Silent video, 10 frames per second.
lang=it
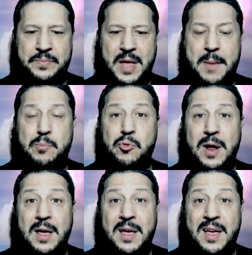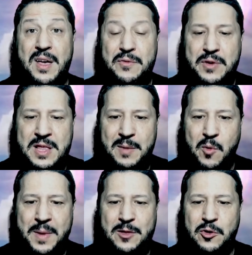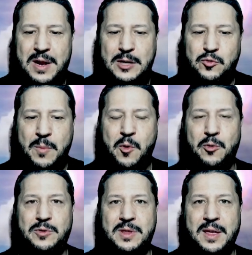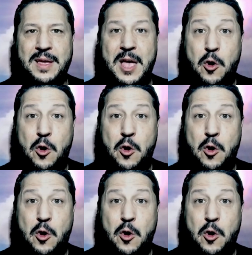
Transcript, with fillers: Eppure fino al momento della sua morte